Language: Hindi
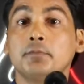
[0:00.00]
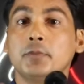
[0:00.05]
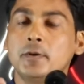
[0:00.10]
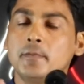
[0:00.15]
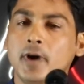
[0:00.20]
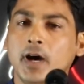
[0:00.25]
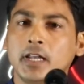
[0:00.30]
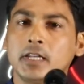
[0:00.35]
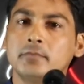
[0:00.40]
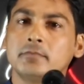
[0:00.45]

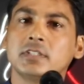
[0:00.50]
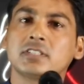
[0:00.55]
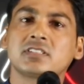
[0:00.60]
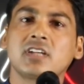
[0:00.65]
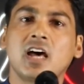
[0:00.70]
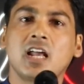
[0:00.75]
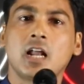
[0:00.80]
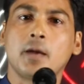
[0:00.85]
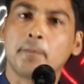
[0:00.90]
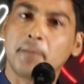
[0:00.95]
बीमारी में
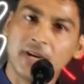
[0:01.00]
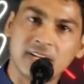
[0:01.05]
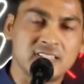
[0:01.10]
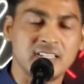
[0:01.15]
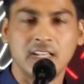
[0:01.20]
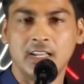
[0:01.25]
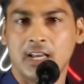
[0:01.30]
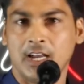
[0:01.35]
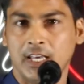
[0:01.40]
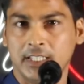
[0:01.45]
सारा
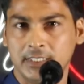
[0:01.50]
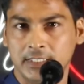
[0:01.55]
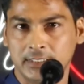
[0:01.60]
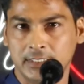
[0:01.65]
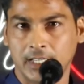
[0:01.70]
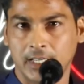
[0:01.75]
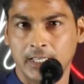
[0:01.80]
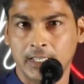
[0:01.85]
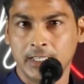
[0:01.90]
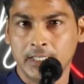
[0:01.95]
पैसा लगा
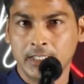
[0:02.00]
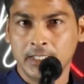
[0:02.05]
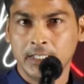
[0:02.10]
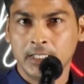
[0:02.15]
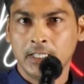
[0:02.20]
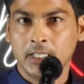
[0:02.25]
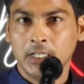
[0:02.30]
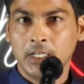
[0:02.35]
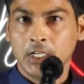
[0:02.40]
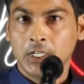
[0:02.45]
देता है
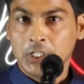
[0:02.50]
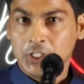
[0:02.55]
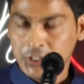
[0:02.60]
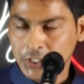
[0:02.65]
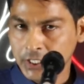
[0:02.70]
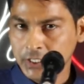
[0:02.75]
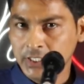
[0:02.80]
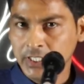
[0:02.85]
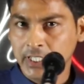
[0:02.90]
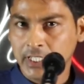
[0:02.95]

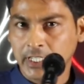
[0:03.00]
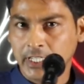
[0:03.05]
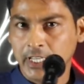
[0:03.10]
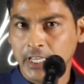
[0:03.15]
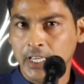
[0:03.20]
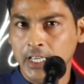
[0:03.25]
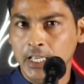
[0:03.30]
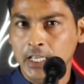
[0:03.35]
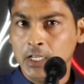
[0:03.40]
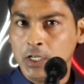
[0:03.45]
ये देख
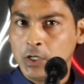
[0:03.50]
के